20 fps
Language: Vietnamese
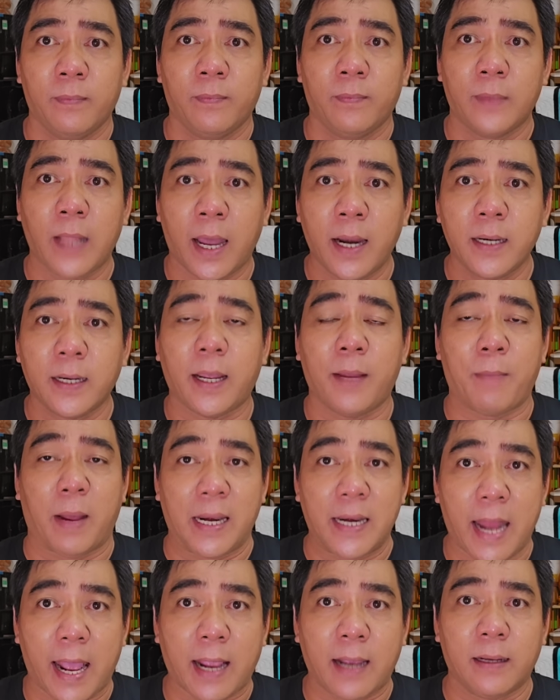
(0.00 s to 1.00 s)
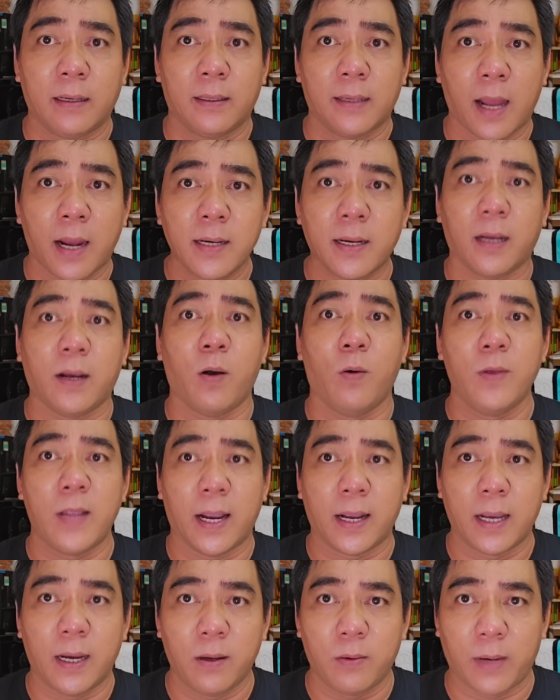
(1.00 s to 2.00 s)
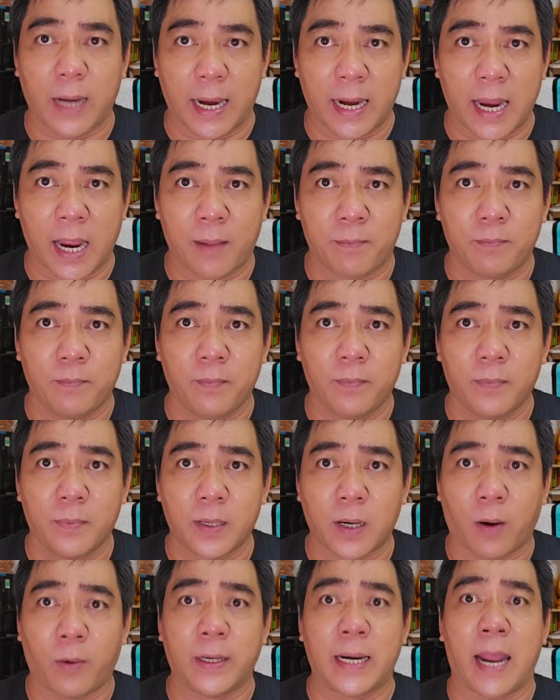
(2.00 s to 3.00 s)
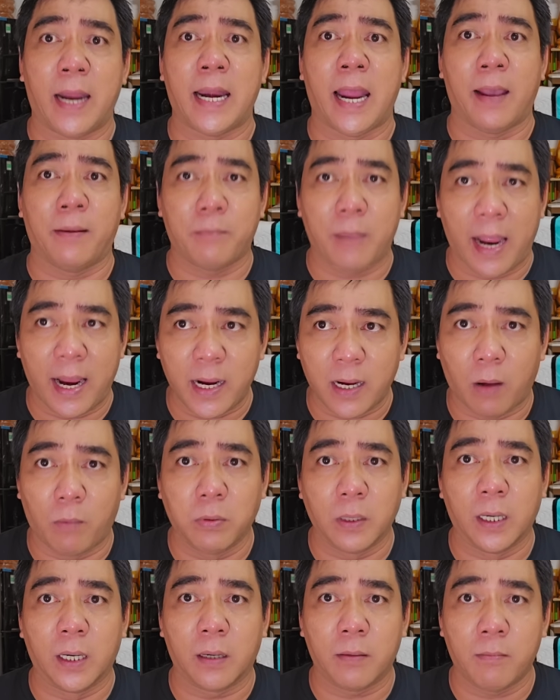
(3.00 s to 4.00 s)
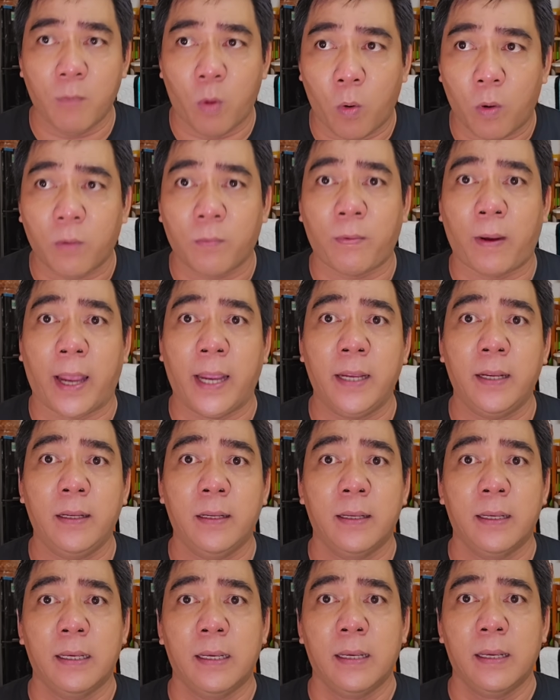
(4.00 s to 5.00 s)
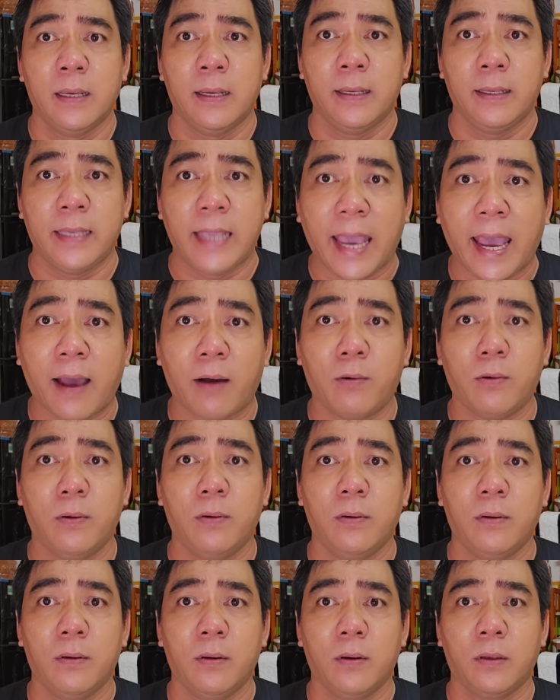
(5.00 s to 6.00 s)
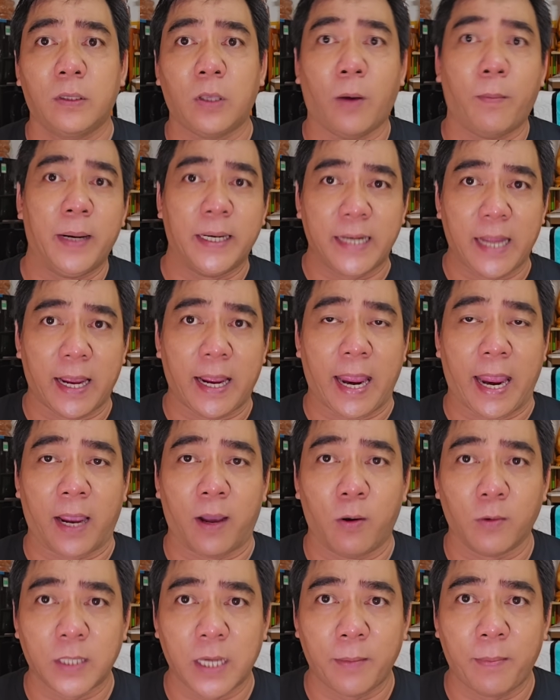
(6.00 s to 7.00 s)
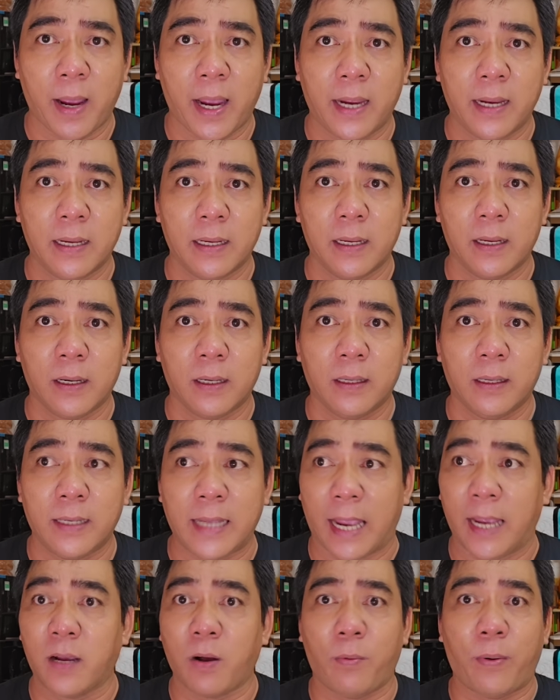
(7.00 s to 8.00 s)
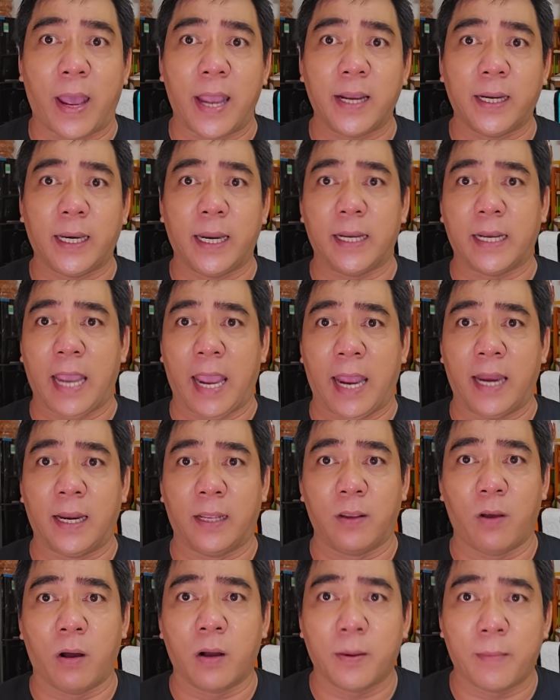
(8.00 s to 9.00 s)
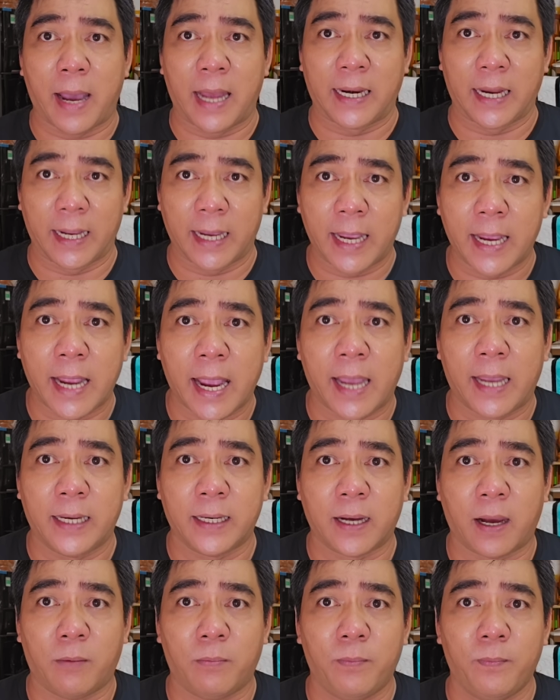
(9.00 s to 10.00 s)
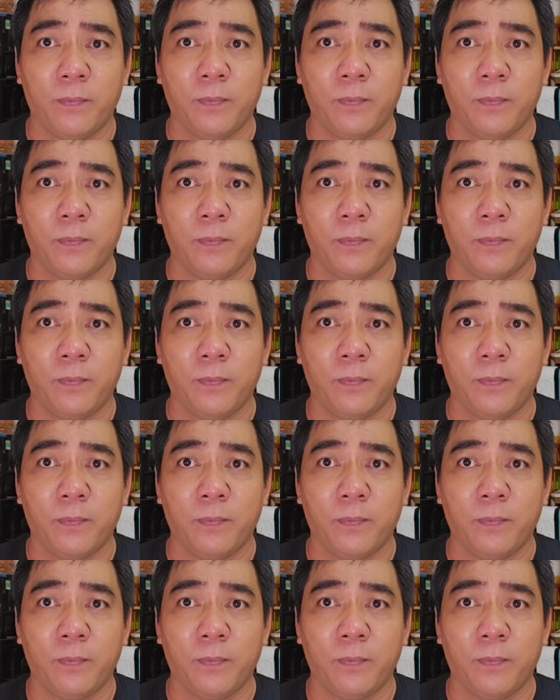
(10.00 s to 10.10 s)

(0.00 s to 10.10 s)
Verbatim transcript: đến cái mảnh đất đến cái khu dân cư của đại Nam rồi Đại Nam bán không được buộc phải giao cho bên ngân hàng OCB vậy có phải cái thiệt hại là do cái bà này gây ra hay không